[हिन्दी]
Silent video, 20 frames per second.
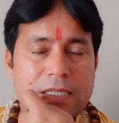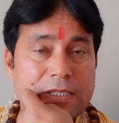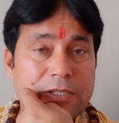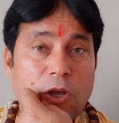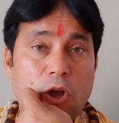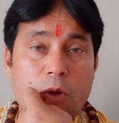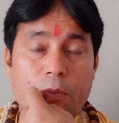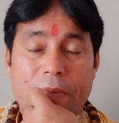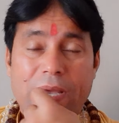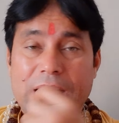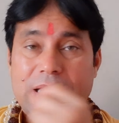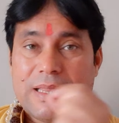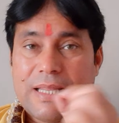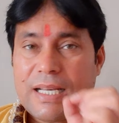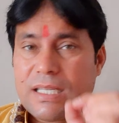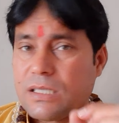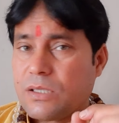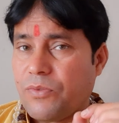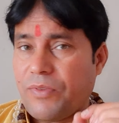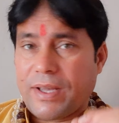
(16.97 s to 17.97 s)
सौ में
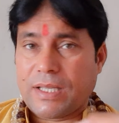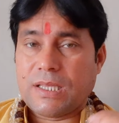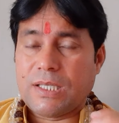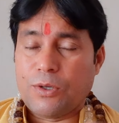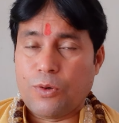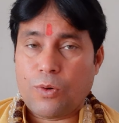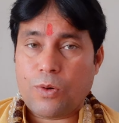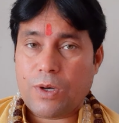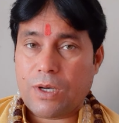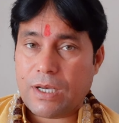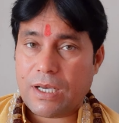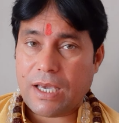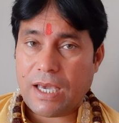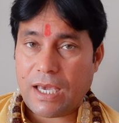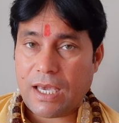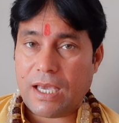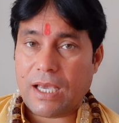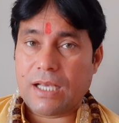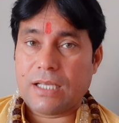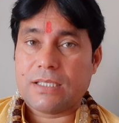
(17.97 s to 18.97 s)
दस व्यक्तियों
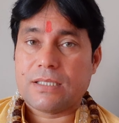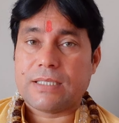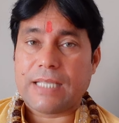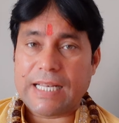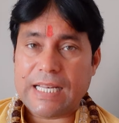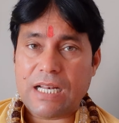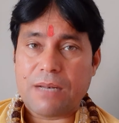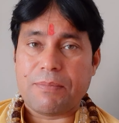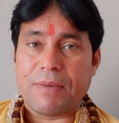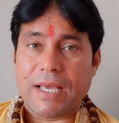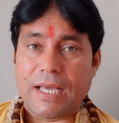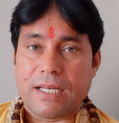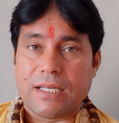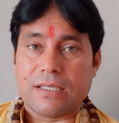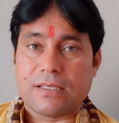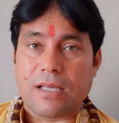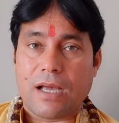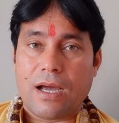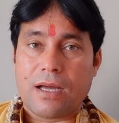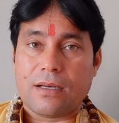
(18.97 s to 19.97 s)
के शरीर में ये
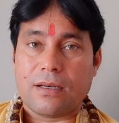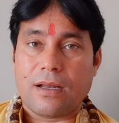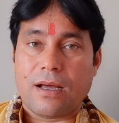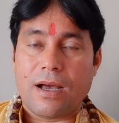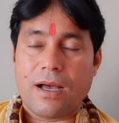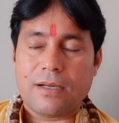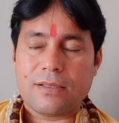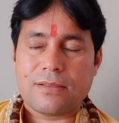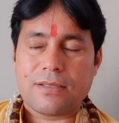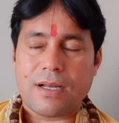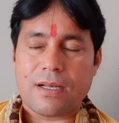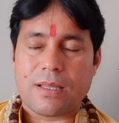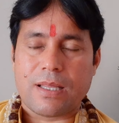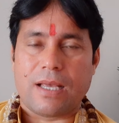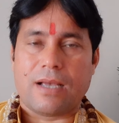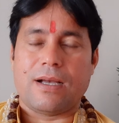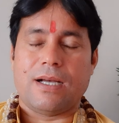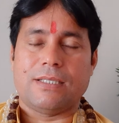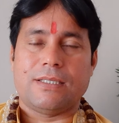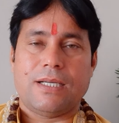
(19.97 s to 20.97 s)
निशान अक्सर
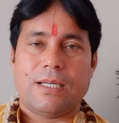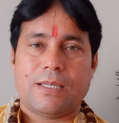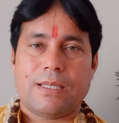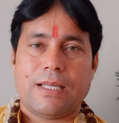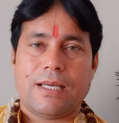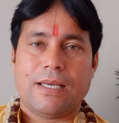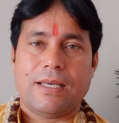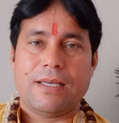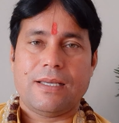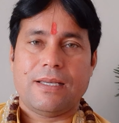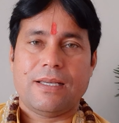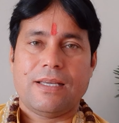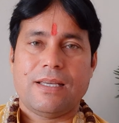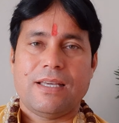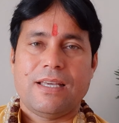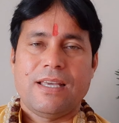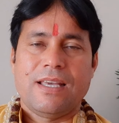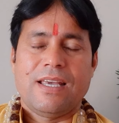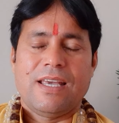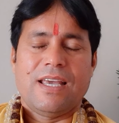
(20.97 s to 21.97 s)
देखा जाता है
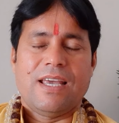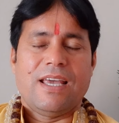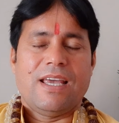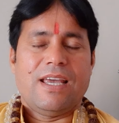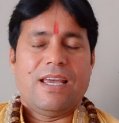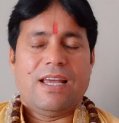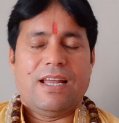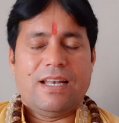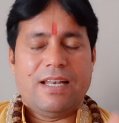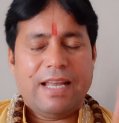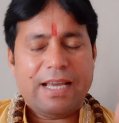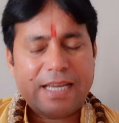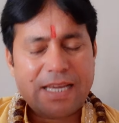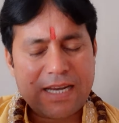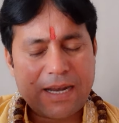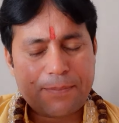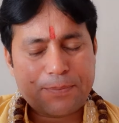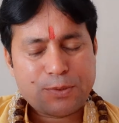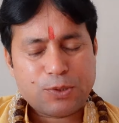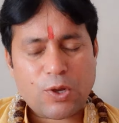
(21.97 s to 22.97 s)

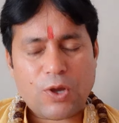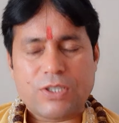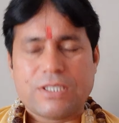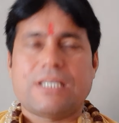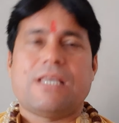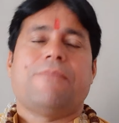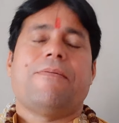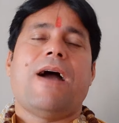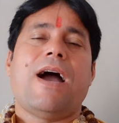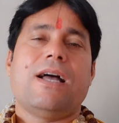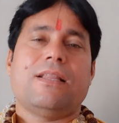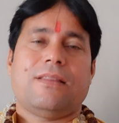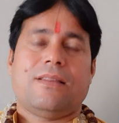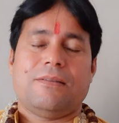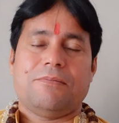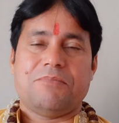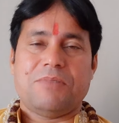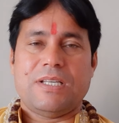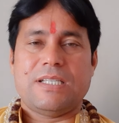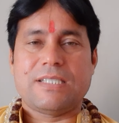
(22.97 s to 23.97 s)
लेकिन अफसोस की
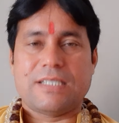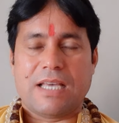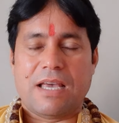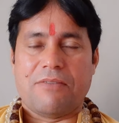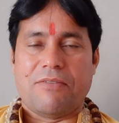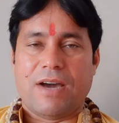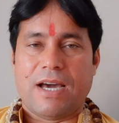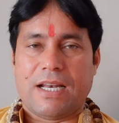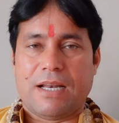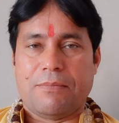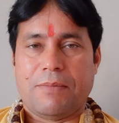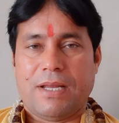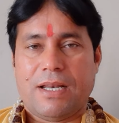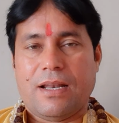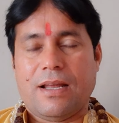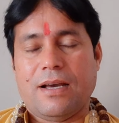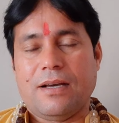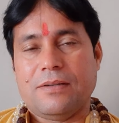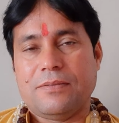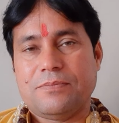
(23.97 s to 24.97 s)
बात इसके बारे में
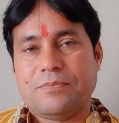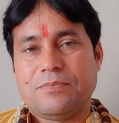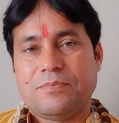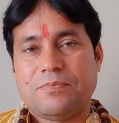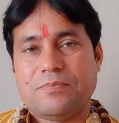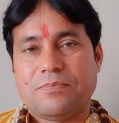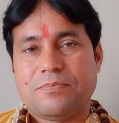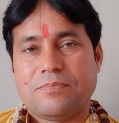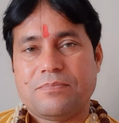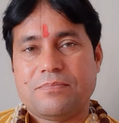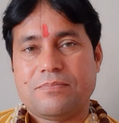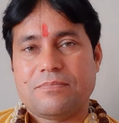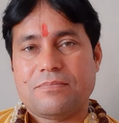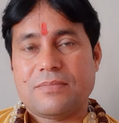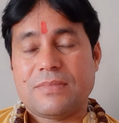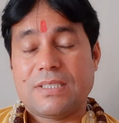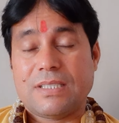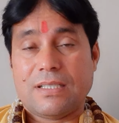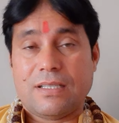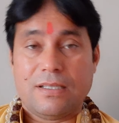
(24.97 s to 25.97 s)
ना
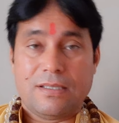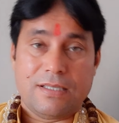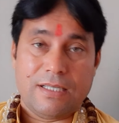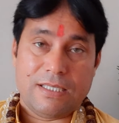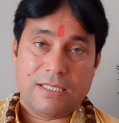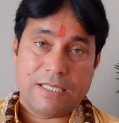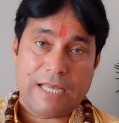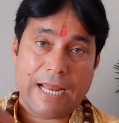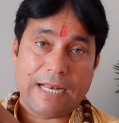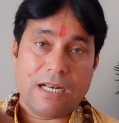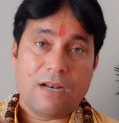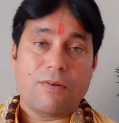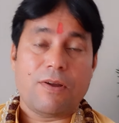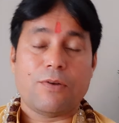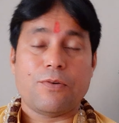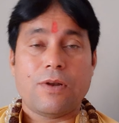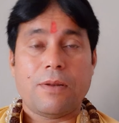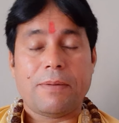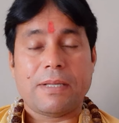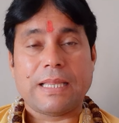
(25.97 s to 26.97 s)
किसी चैनल
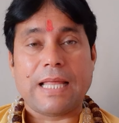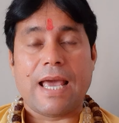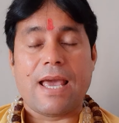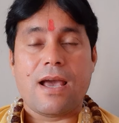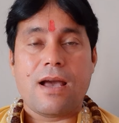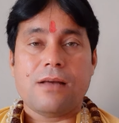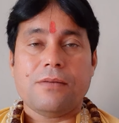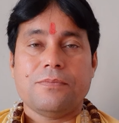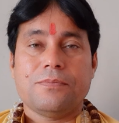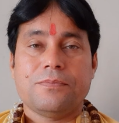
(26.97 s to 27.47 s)
वालों ने बताया